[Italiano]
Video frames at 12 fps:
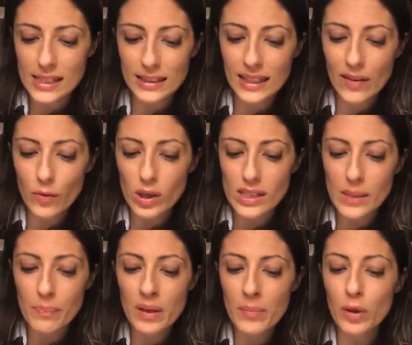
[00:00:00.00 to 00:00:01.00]
da tavola
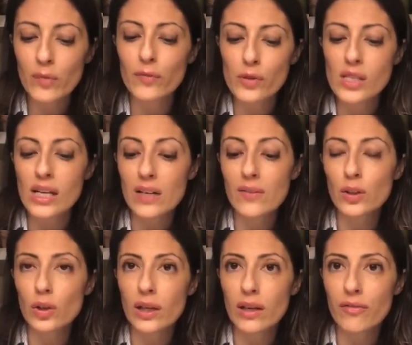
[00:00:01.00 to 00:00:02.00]
se prima non fosse
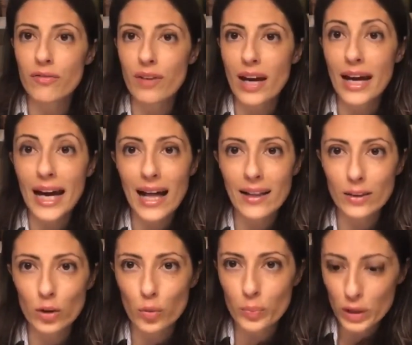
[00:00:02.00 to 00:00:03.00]
arrivato il caffè,
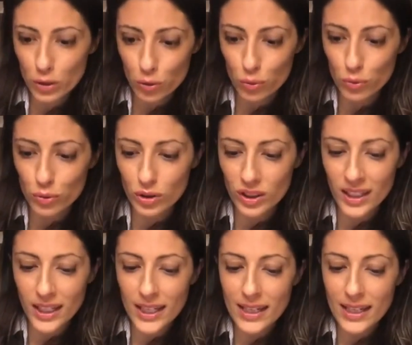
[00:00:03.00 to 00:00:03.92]
caldo per tutti,